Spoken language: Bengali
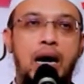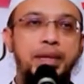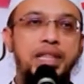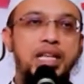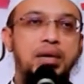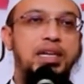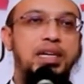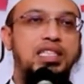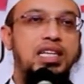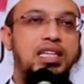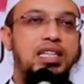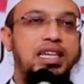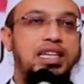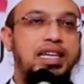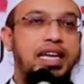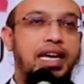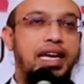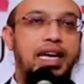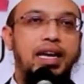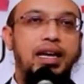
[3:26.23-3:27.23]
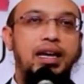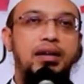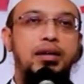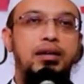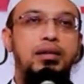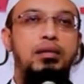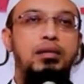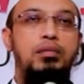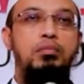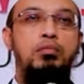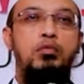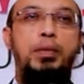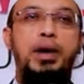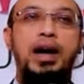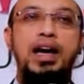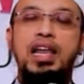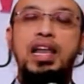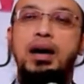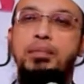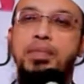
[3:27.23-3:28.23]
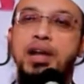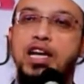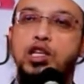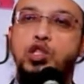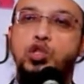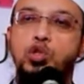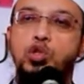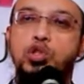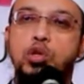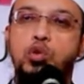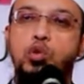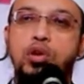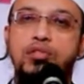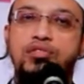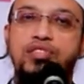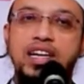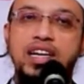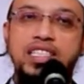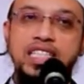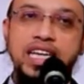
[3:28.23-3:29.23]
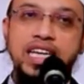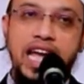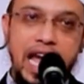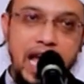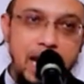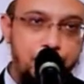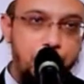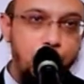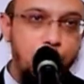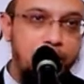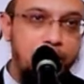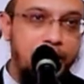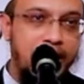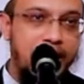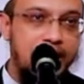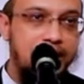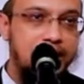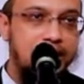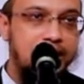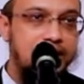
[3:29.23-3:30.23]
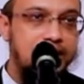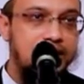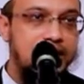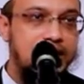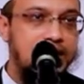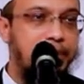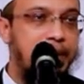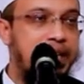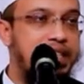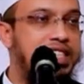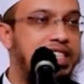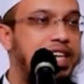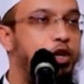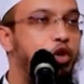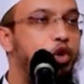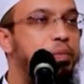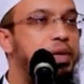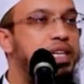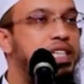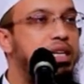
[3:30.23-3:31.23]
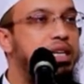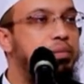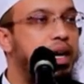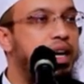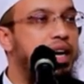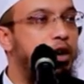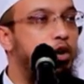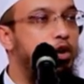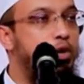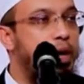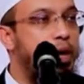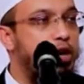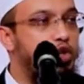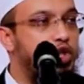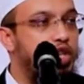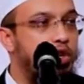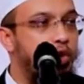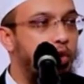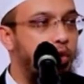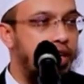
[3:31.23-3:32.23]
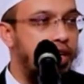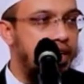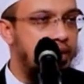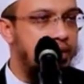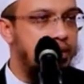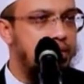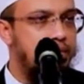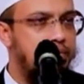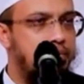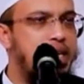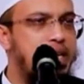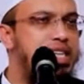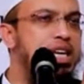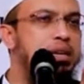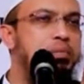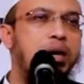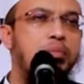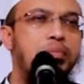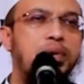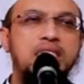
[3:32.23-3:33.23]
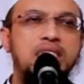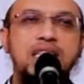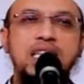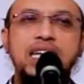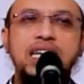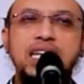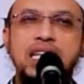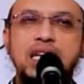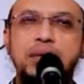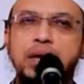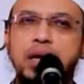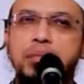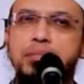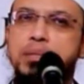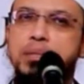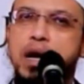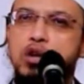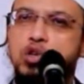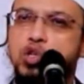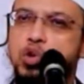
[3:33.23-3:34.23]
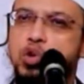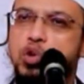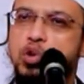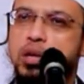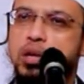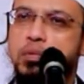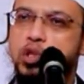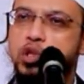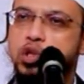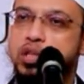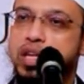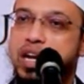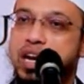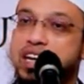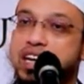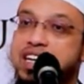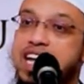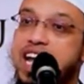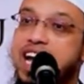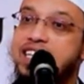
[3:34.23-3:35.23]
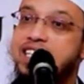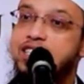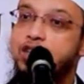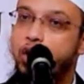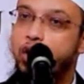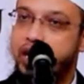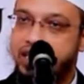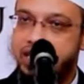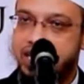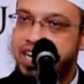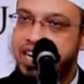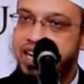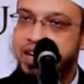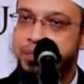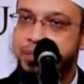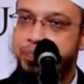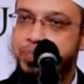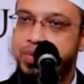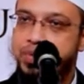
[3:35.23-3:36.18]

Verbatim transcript: আমাদের বাচ্চাদেরকে মোবাইলে আমরা আসক্ত করে ফেলেছি এই পরিমাণ যে বাচ্চাগুলো বেশিরভাগ এখন মানসিক রোগী বেশিরভাগ বাচ্চাদেরকে দেখবেন আপনি মানসিক রোগীর মতো তারা রিয়্যাক্ট করে তাই না